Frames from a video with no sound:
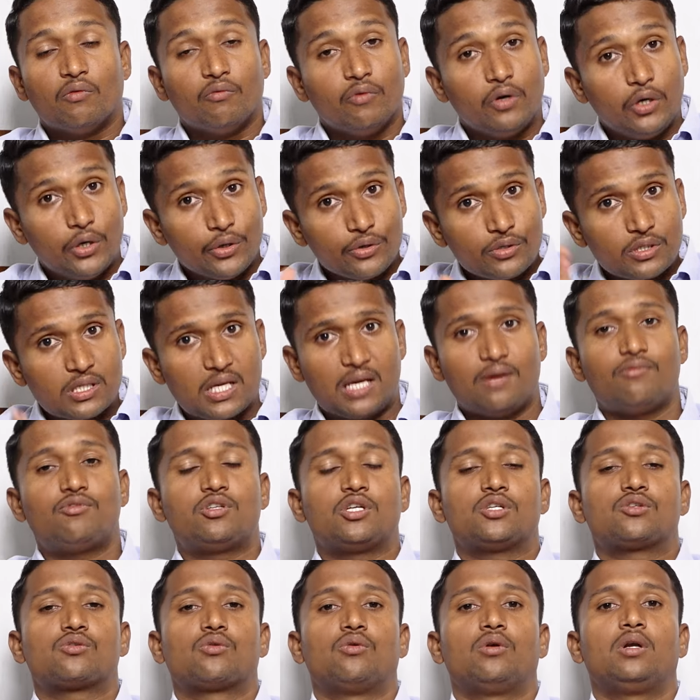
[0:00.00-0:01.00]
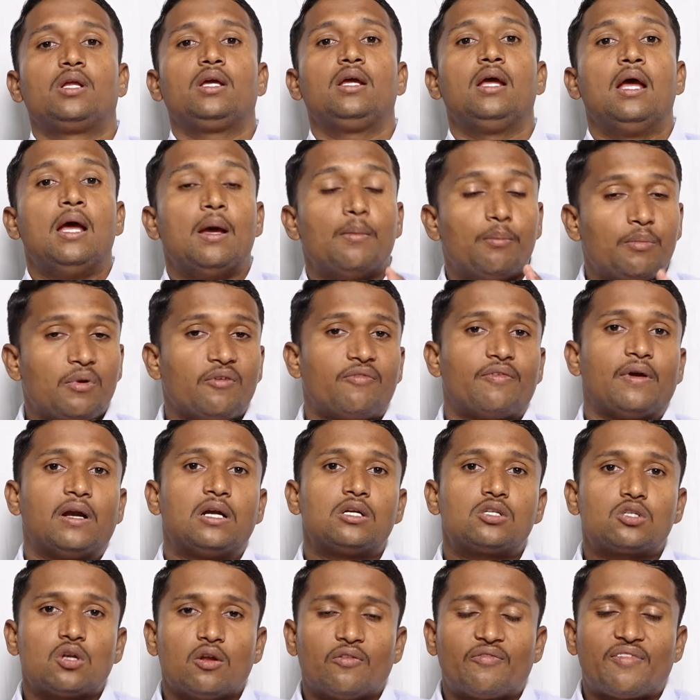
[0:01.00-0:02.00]
వీడియో సేవ్ చేసుకోండి మీ
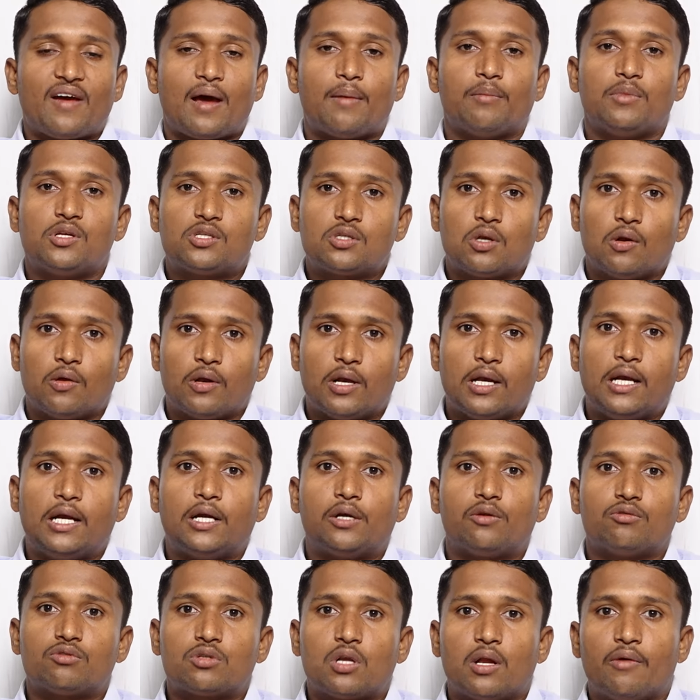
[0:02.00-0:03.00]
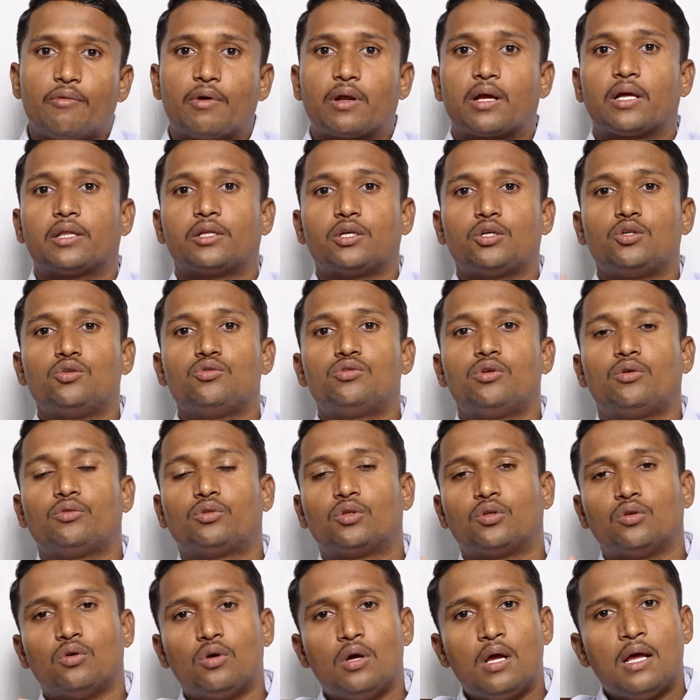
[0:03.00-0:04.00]
ఫ్రెండ్స్లో ఫ్యామిలీస్లో రిలేటివ్స్లో ఎవరికైతే యూజ్
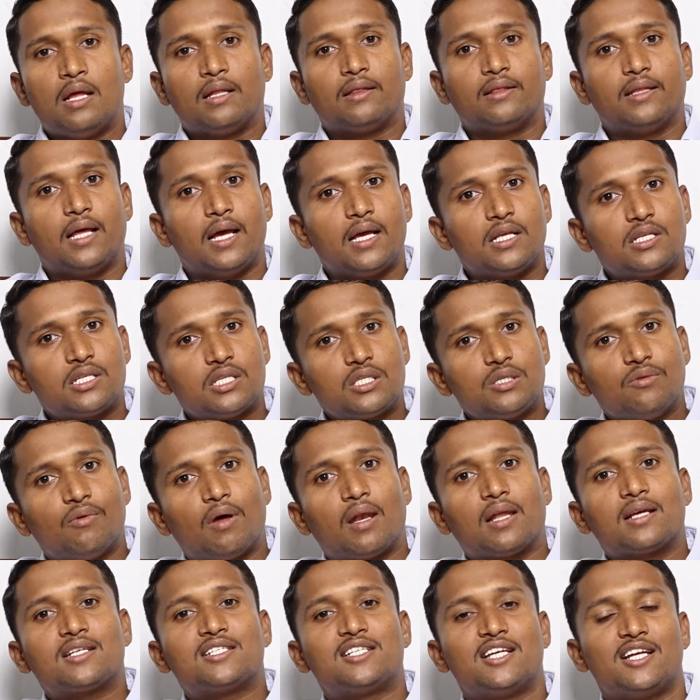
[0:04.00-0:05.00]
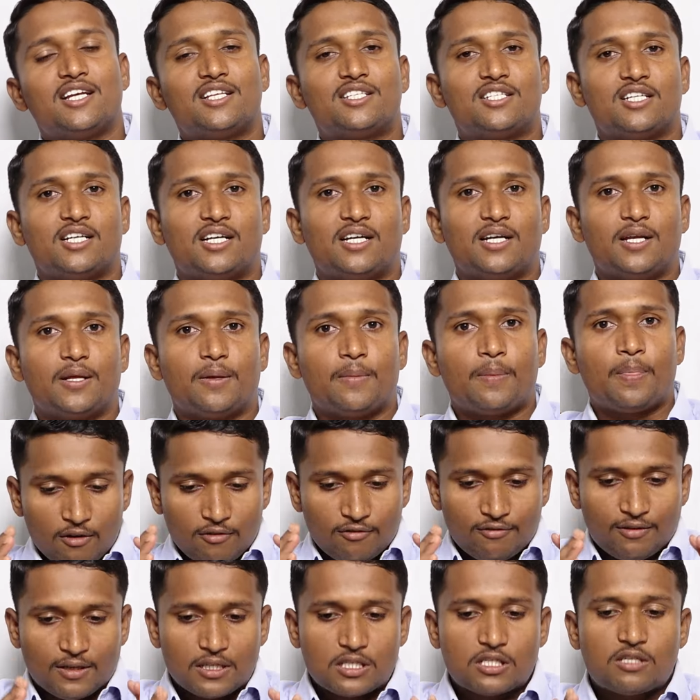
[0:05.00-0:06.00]
అవుతుందో దయచేసి వాళ్ళకి షేర్ చేయండి
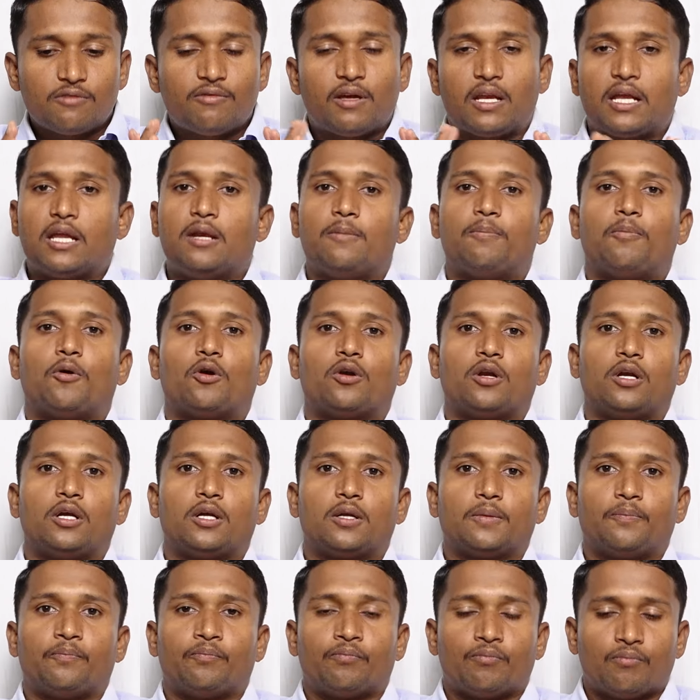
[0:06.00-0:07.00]
ఫస్ట్ వెరీ ఇంపార్టెంట్